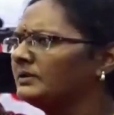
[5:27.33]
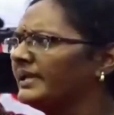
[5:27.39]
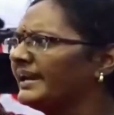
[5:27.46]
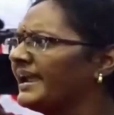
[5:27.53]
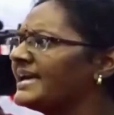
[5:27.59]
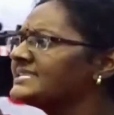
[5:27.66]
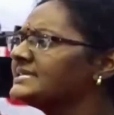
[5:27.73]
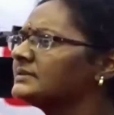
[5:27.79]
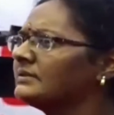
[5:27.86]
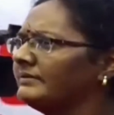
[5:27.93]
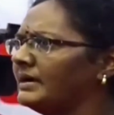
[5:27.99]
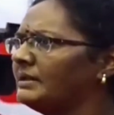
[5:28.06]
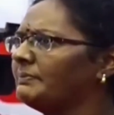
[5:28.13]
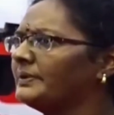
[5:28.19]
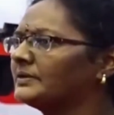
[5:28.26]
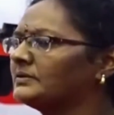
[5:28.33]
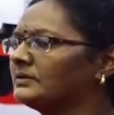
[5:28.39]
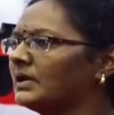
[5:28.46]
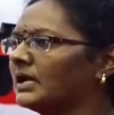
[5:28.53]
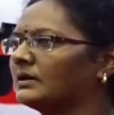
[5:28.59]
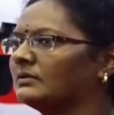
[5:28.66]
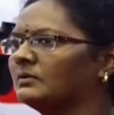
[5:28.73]
నిరాశతో
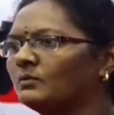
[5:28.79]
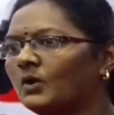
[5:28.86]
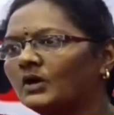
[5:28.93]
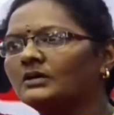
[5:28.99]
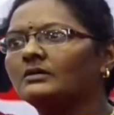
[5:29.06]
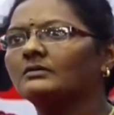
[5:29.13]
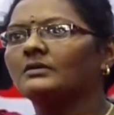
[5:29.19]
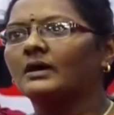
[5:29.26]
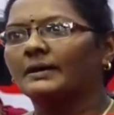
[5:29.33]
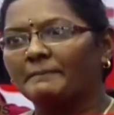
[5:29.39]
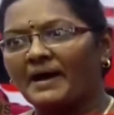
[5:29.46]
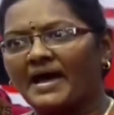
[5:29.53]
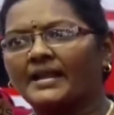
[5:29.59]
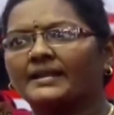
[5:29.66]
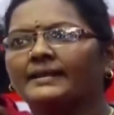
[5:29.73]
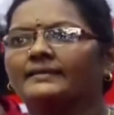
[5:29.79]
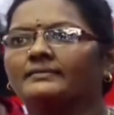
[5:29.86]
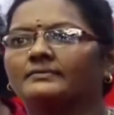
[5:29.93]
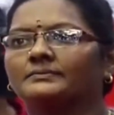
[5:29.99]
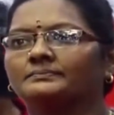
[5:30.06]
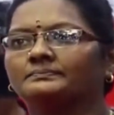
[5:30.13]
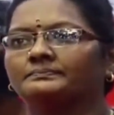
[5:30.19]
వెళ్ళిపోతున్నారు ఓట్లుగా
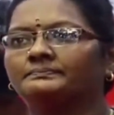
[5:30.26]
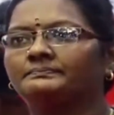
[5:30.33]
మారలేదు